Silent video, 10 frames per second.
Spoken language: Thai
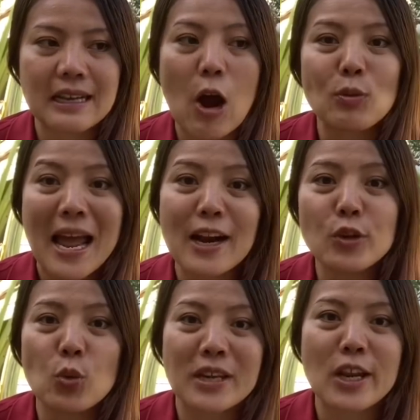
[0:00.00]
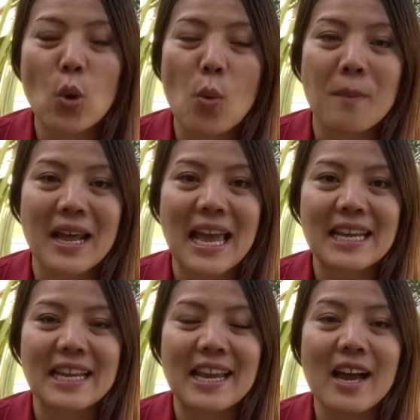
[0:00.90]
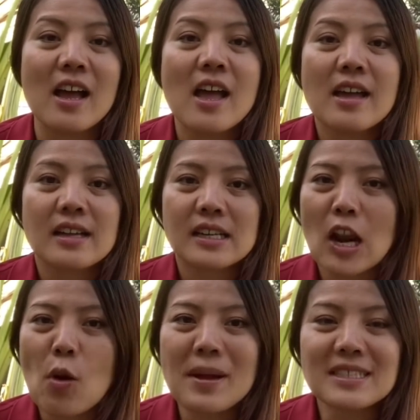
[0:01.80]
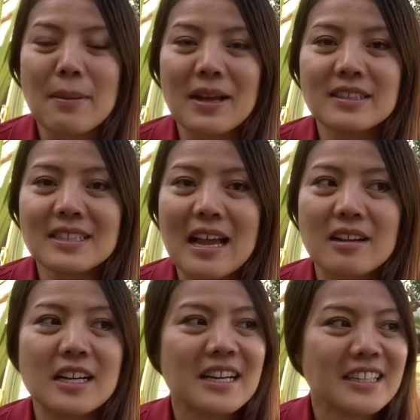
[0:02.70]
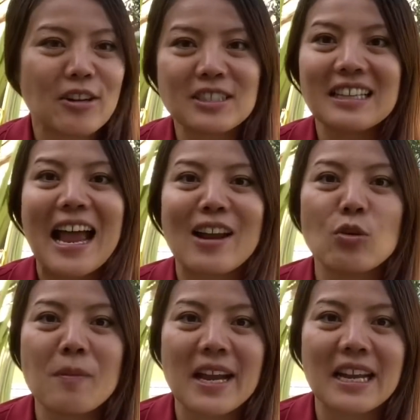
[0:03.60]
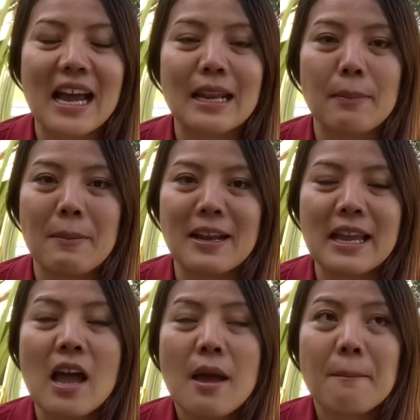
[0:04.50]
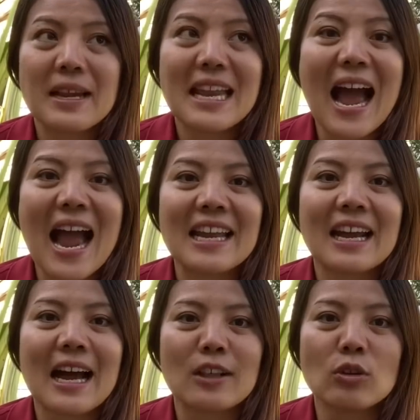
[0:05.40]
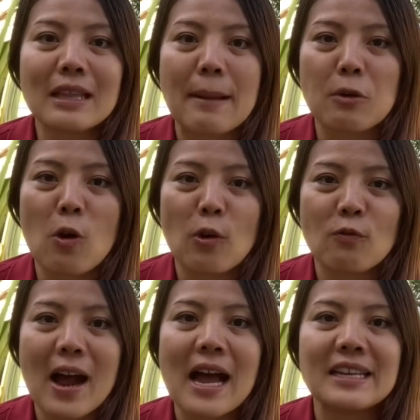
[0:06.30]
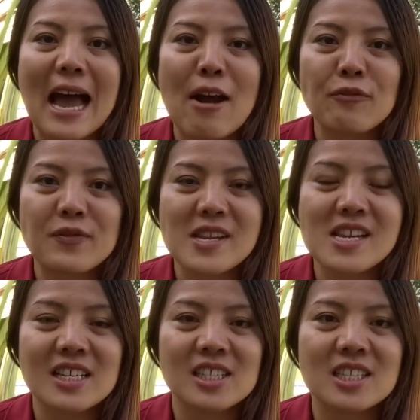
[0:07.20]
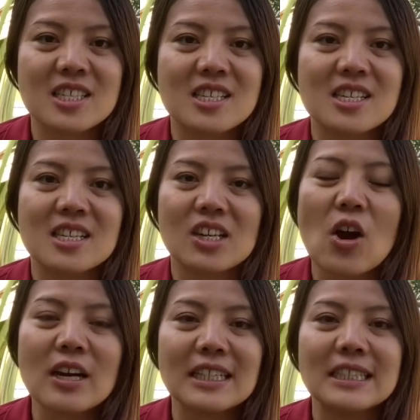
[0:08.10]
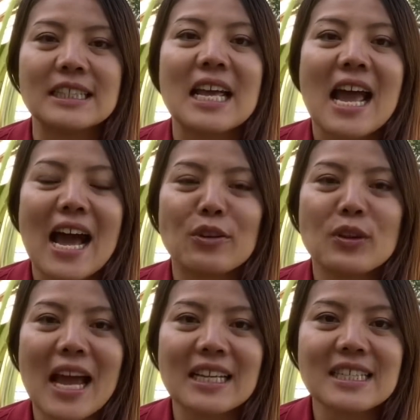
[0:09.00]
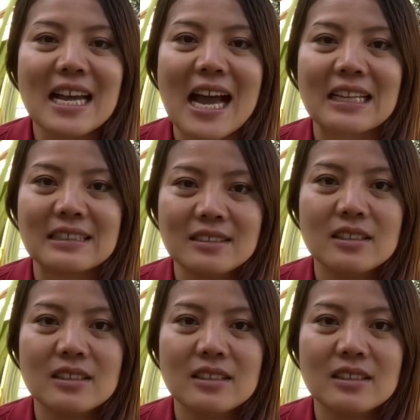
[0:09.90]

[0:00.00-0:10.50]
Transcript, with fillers: เขานั่งอยู่ในกลุ่มอะไรอย่างเงี้ยเราไม่สามารถที่จะ เออเดี๋ยวฉันถ่ายรูปให้นะอะไรประมาณนี้ ไม่ได้นะคะ ต้องถามก่อนว่า d a f f ish ก็คืออนุญาตให้ฉัน